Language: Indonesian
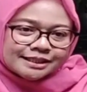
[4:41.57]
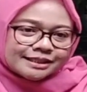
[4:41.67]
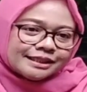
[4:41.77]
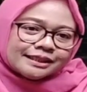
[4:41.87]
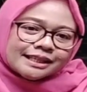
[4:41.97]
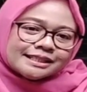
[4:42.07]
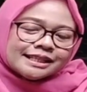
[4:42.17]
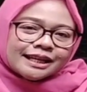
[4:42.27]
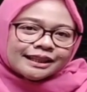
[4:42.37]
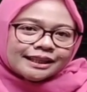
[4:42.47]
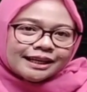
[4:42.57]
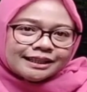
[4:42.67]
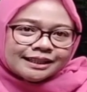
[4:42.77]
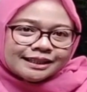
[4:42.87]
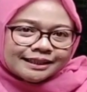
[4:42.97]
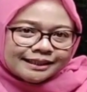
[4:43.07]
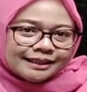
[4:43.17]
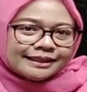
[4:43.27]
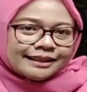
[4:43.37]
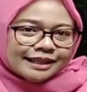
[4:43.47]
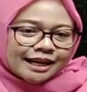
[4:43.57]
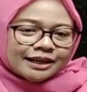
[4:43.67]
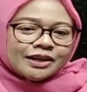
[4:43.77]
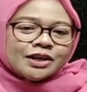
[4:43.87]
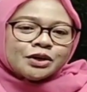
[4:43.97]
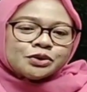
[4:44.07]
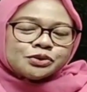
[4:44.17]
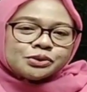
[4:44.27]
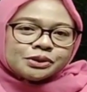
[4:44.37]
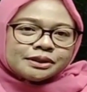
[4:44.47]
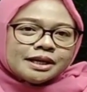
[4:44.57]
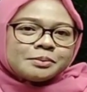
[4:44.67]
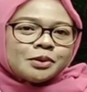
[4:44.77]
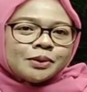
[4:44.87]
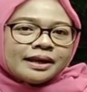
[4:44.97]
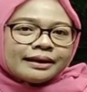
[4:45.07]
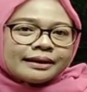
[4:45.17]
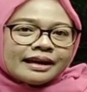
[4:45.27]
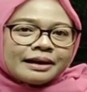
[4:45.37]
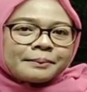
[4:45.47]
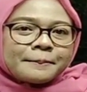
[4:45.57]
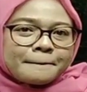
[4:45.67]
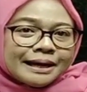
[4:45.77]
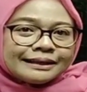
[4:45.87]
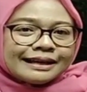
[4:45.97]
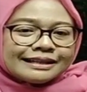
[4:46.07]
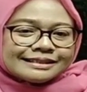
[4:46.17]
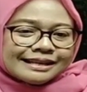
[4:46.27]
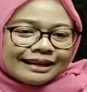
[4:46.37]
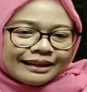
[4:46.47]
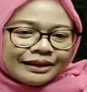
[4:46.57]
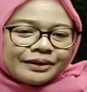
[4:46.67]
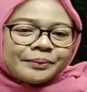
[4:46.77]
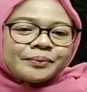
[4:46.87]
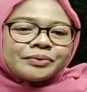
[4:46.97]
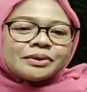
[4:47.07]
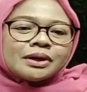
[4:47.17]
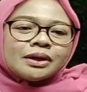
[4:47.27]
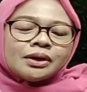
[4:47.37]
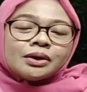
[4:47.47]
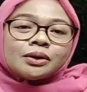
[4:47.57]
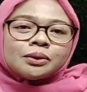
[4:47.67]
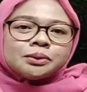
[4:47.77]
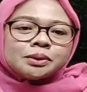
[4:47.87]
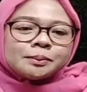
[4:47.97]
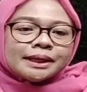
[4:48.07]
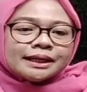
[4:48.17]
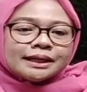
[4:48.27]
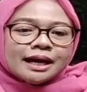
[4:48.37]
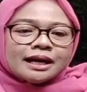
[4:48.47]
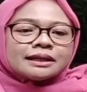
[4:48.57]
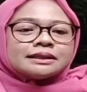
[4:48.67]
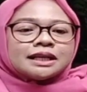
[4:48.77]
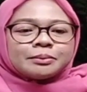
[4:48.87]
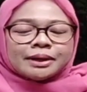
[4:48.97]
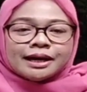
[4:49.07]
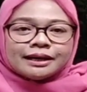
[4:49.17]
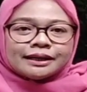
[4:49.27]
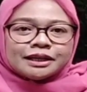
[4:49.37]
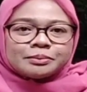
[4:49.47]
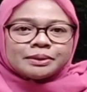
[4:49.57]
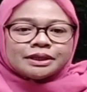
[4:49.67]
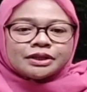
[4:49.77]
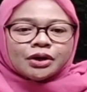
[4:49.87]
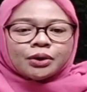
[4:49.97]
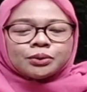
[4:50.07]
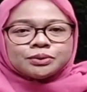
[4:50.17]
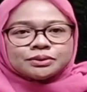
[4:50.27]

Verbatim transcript: cerita singkat hari ini tentang Sultan Maulana Malik Al-Saleh. Untuk mengenang dan menghargai beliau,